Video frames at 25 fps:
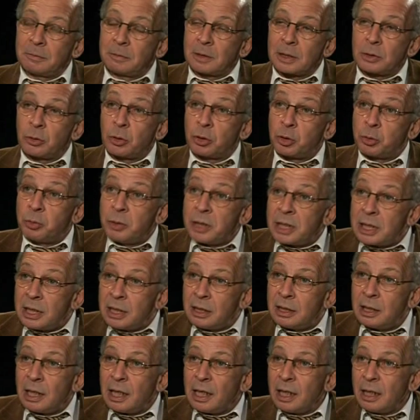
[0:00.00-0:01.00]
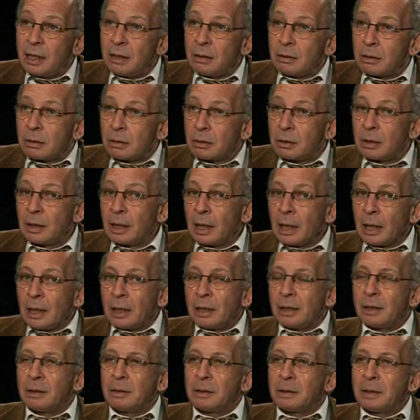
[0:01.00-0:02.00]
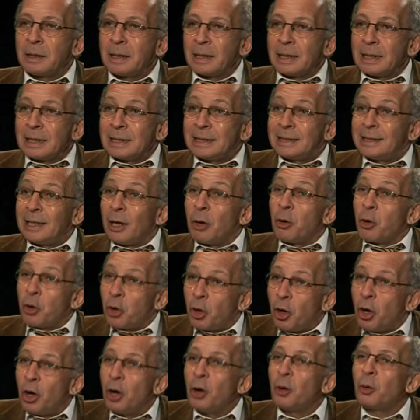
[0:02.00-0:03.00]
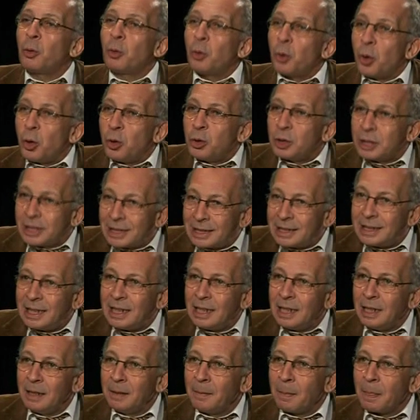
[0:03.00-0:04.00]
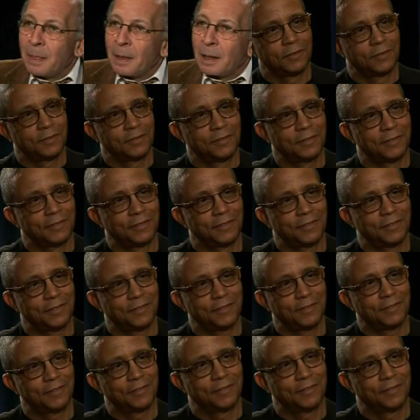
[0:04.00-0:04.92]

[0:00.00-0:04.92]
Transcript: a se suicider, c'est encore aussi quelque chose.